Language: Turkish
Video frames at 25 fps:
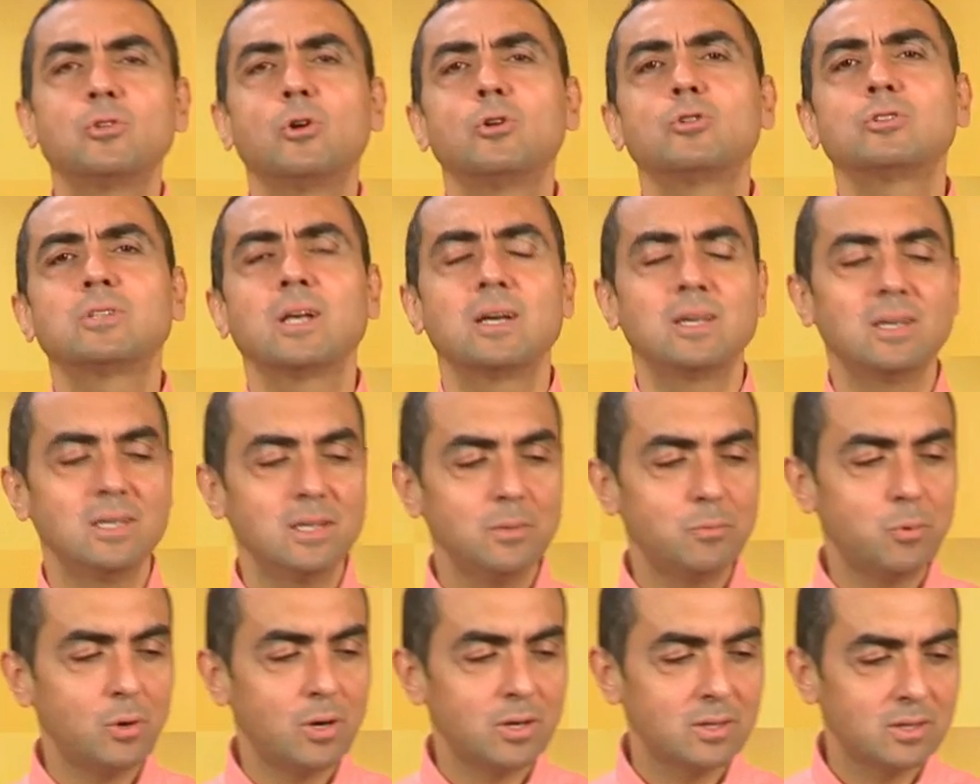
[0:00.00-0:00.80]

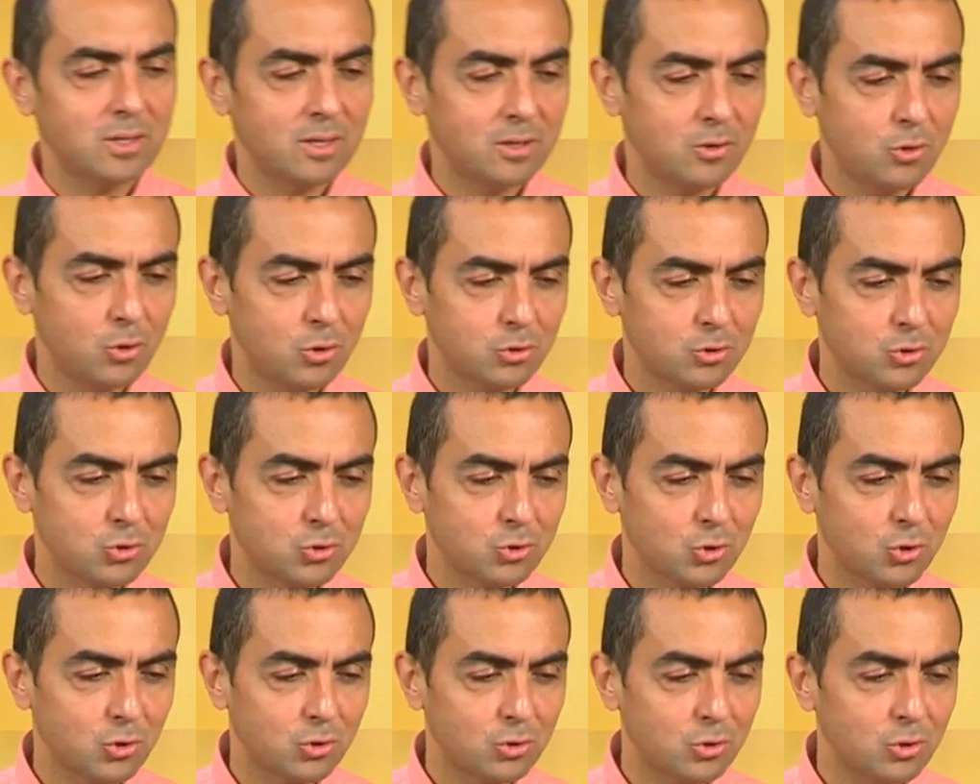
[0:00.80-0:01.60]
97 puanla
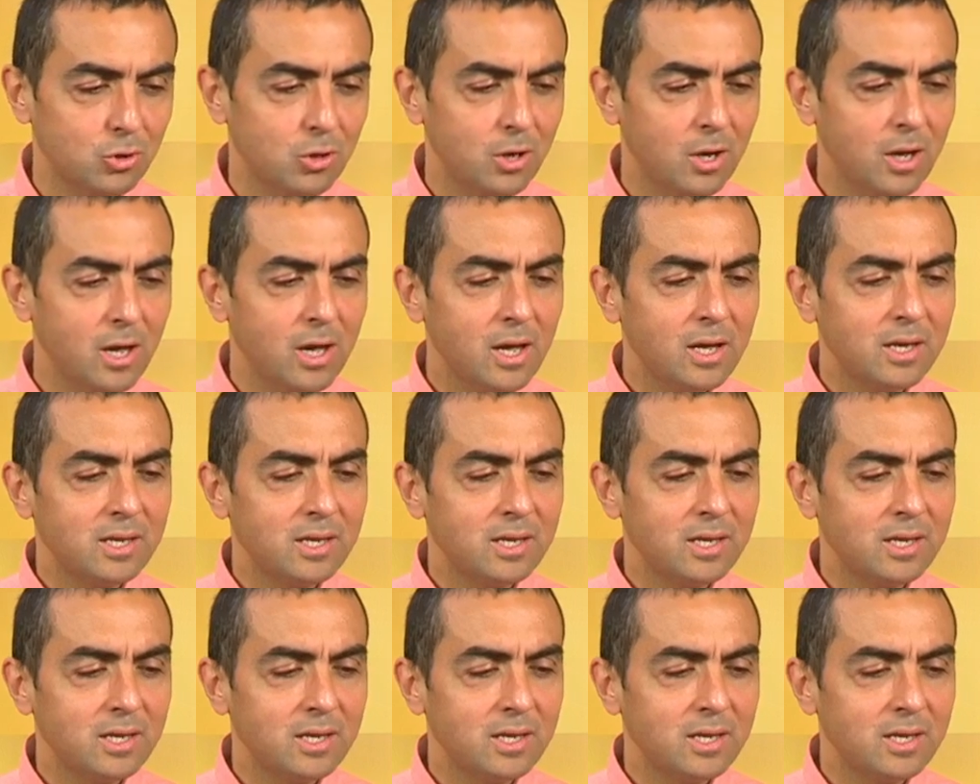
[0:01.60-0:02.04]
4. oldu.